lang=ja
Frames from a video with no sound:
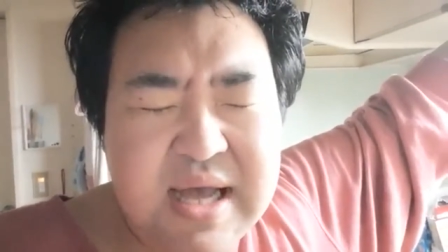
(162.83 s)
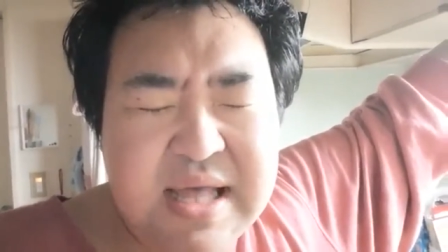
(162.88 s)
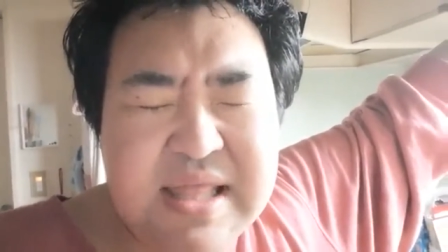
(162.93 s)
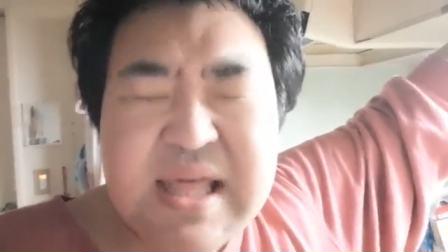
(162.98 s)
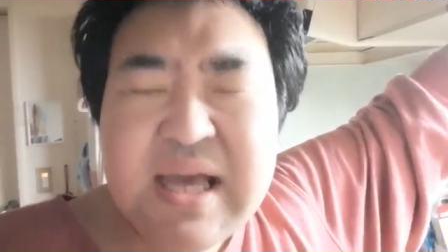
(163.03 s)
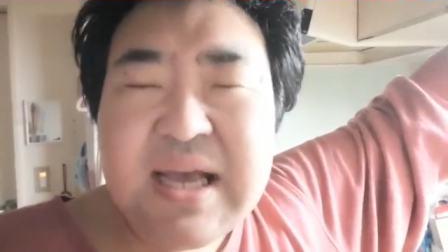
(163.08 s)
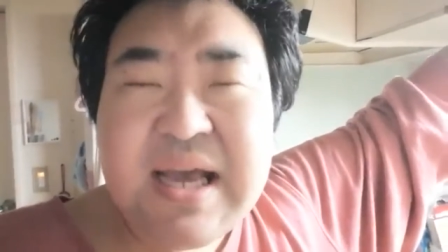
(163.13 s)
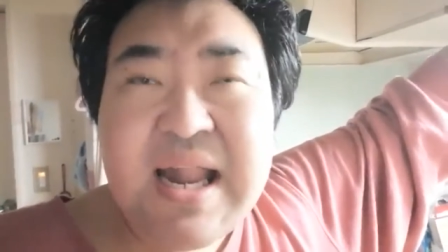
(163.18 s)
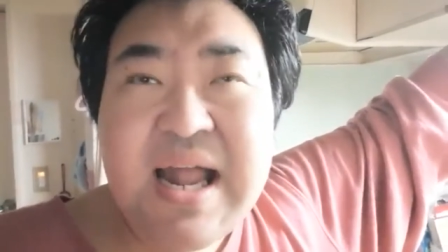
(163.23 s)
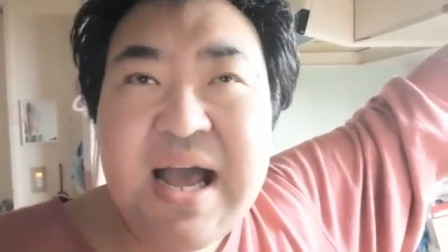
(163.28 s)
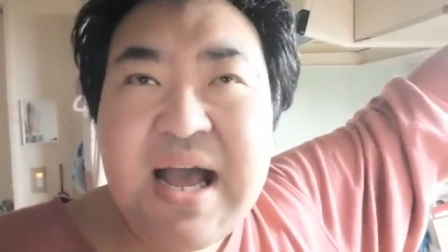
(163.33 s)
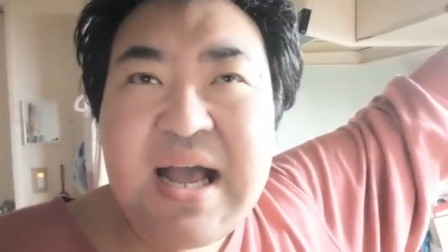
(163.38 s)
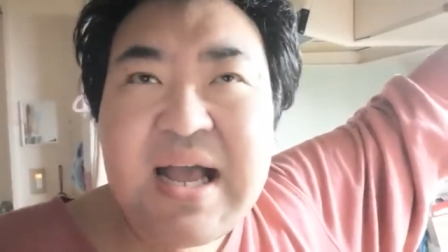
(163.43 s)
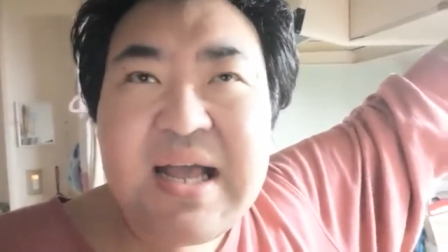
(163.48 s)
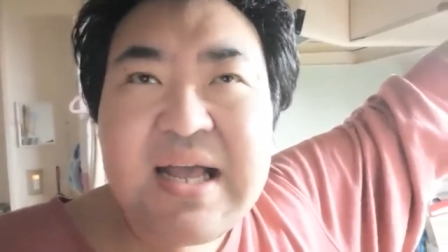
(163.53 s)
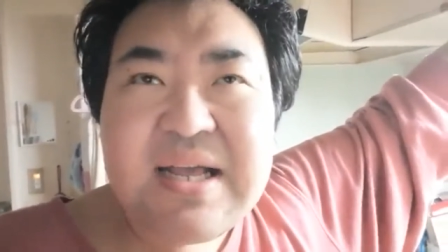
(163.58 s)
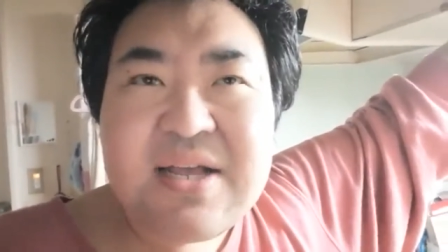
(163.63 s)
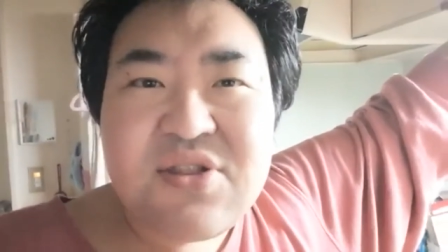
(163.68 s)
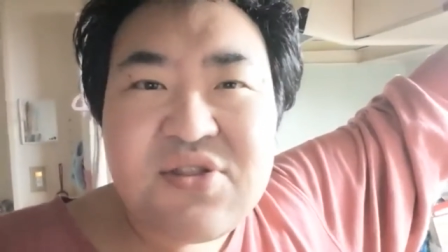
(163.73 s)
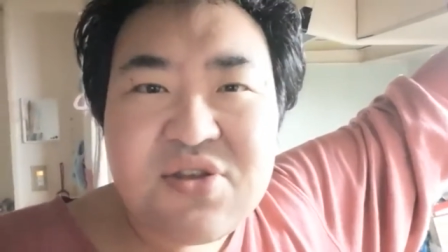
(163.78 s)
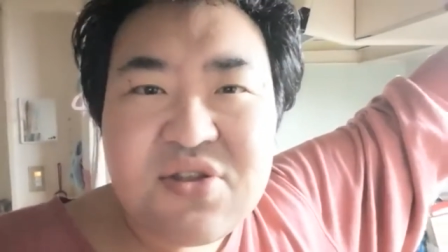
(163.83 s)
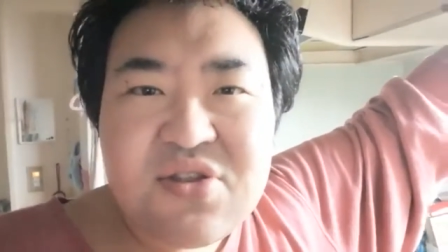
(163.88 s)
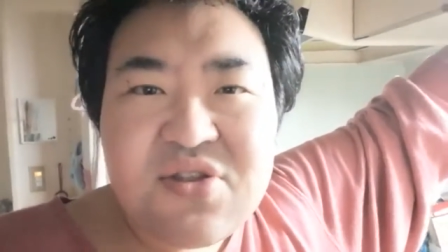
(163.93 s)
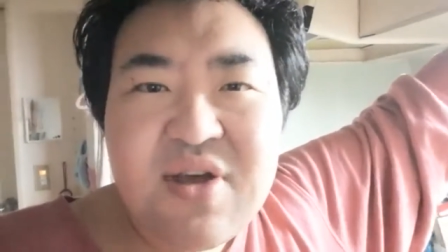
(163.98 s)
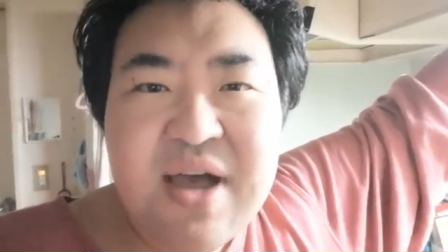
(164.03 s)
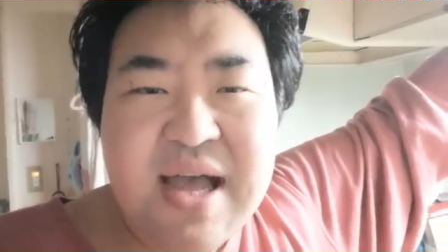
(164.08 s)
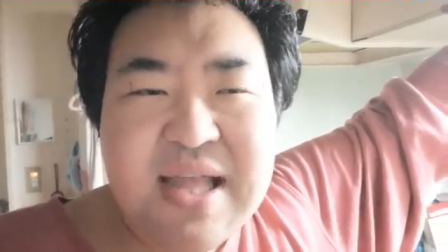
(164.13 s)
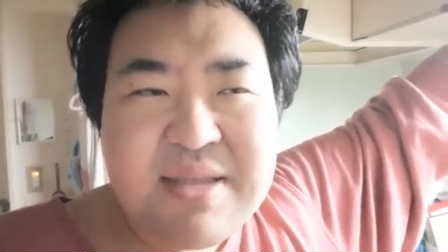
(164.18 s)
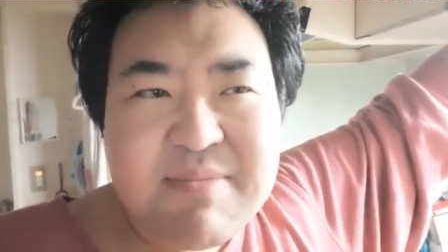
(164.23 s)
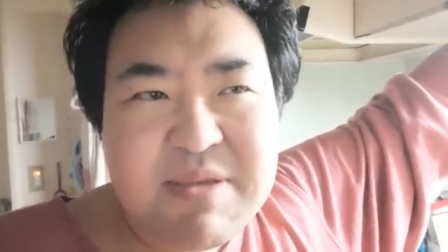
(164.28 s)
朝からずっ
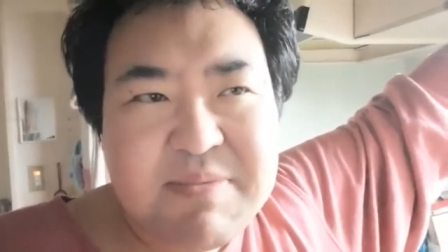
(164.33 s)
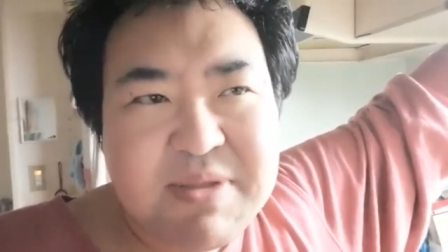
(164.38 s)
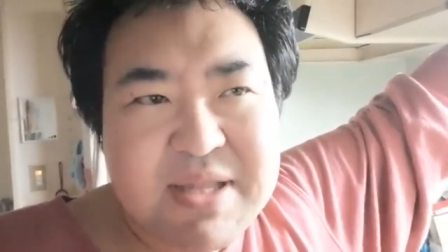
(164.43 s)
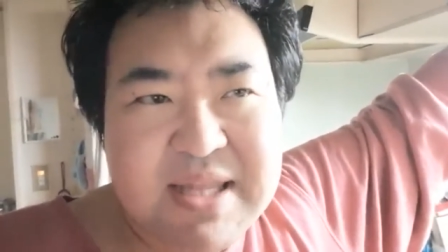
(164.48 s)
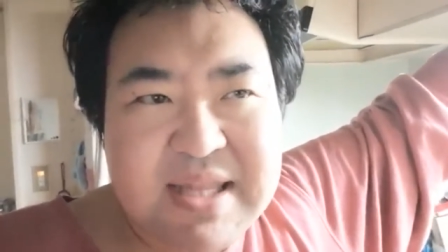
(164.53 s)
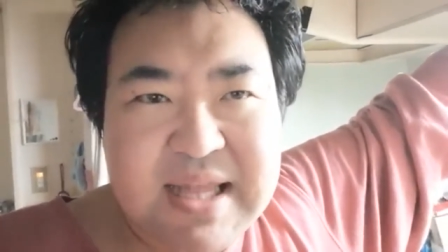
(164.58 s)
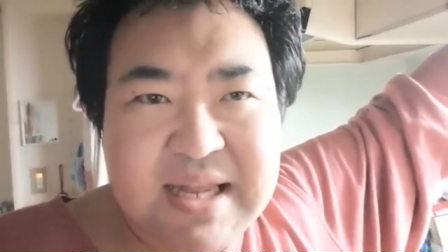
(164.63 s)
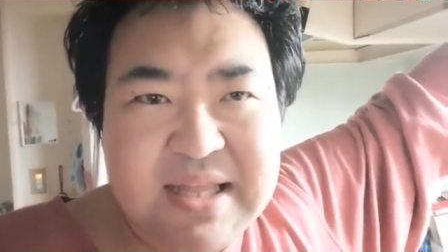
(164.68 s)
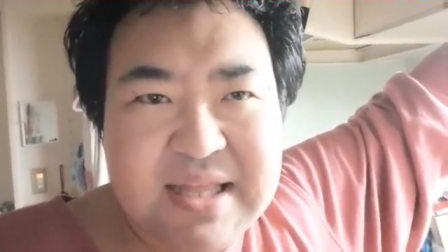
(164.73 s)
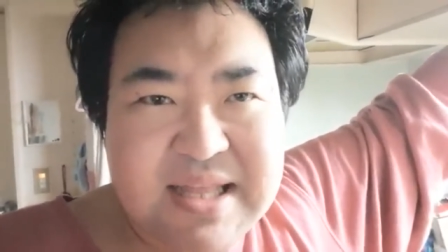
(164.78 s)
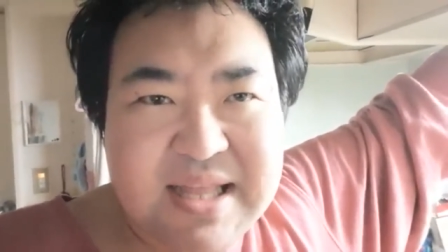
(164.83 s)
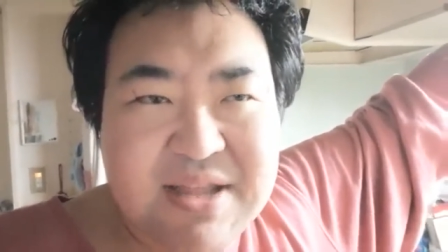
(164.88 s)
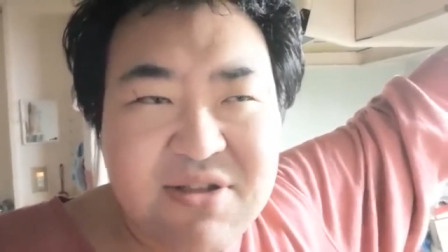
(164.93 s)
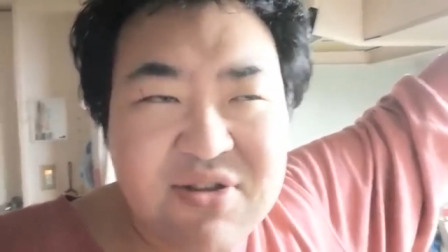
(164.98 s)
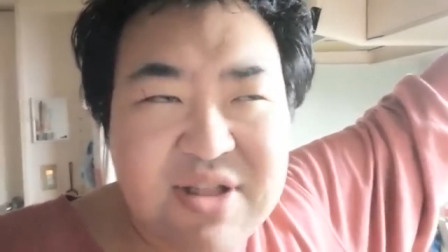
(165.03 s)
とアニメ見てたりして